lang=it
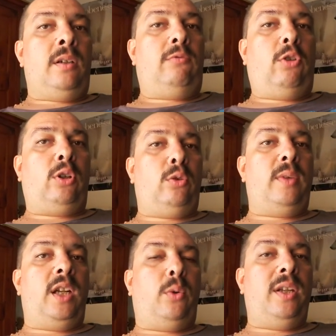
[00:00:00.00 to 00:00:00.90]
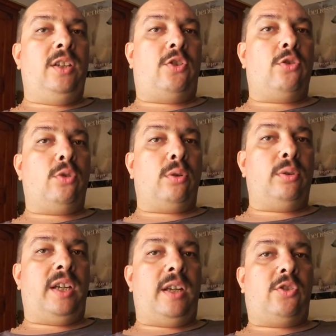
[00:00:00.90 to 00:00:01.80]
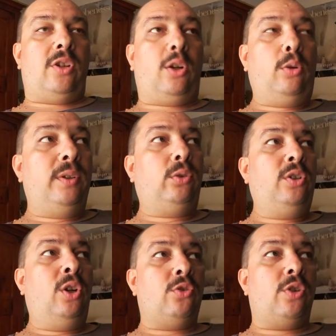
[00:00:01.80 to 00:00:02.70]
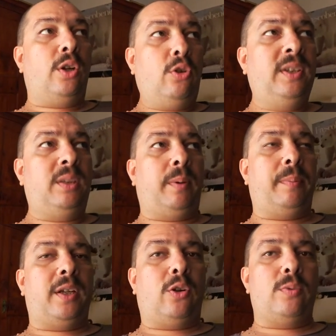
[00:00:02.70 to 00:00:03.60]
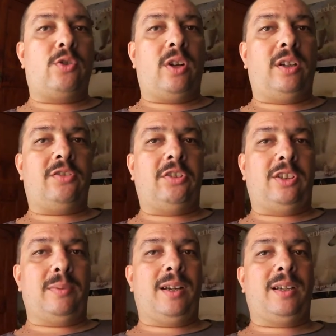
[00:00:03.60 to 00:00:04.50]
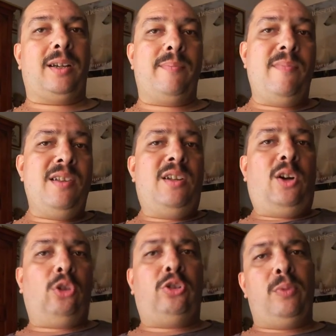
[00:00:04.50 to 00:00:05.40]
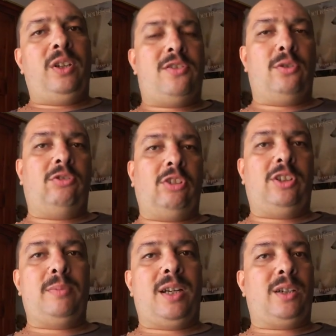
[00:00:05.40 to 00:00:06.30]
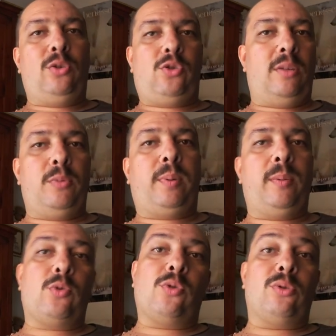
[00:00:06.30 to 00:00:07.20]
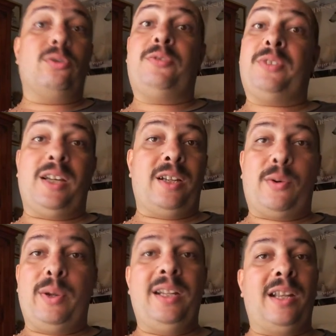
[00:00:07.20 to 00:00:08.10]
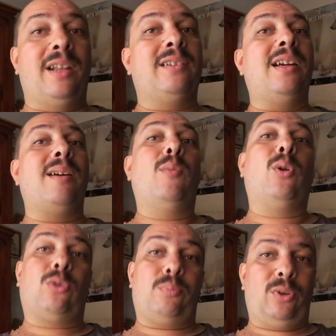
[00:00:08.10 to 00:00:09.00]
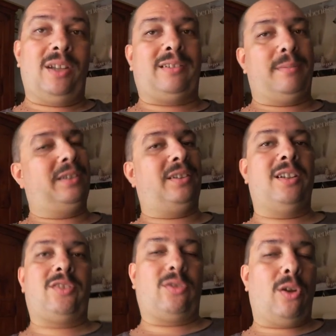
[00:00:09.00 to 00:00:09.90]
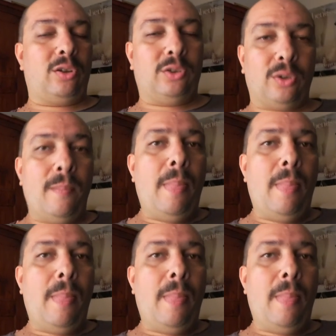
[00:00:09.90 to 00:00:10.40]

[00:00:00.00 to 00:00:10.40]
Voga 2015, giorno 10. L'argomento di oggi è come ti prepari a cominciare la settimana. Ottimo inizio di settimana, oggi è il mio primo giorno di ferie, quindi in realtà molto più lentamente del solito.